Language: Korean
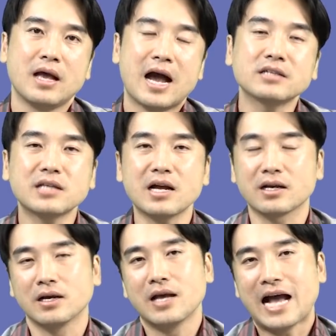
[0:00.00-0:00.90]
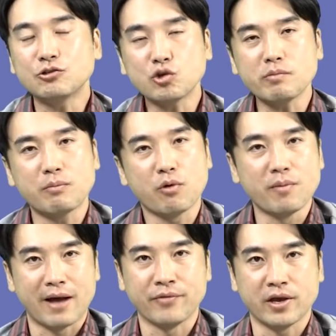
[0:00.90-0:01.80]
항상 한쪽만
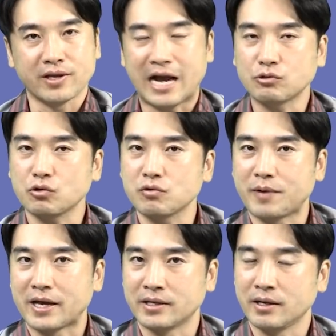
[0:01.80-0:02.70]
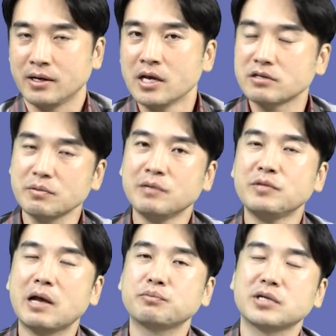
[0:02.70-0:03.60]
보면 안 돼요 양쪽을 봐야 돼요 그럼
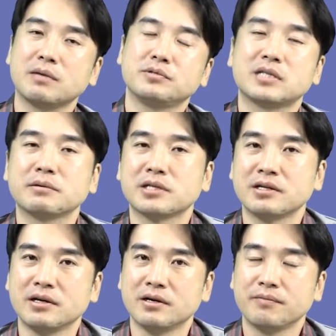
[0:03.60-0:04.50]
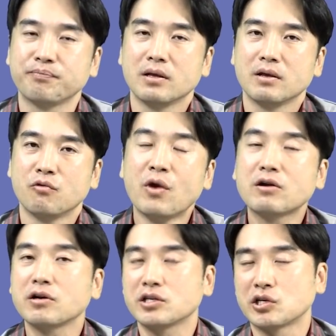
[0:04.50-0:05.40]
임대업자 입장에서는 왜
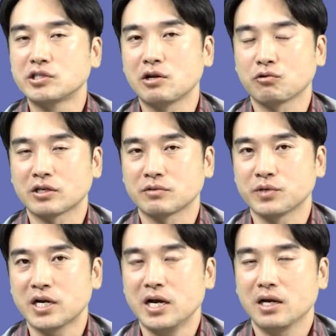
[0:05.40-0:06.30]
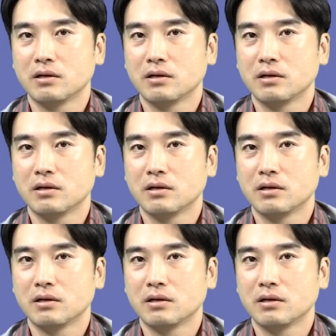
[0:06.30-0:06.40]
거기 전세를 놓겠습니까?